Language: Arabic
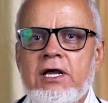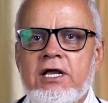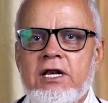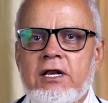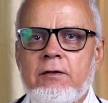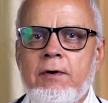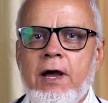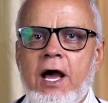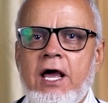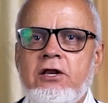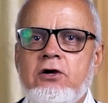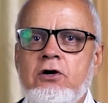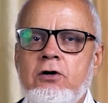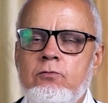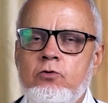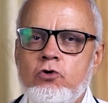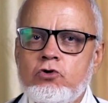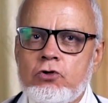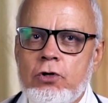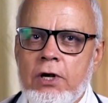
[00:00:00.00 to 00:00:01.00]
اللي بيعالج
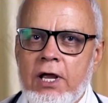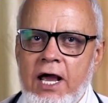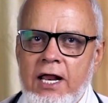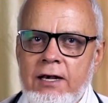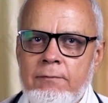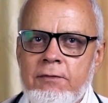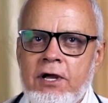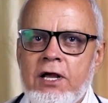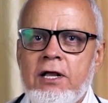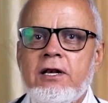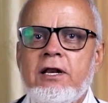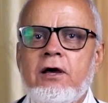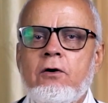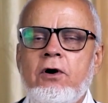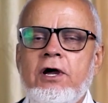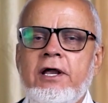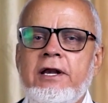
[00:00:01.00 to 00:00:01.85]
هبوط القلب لو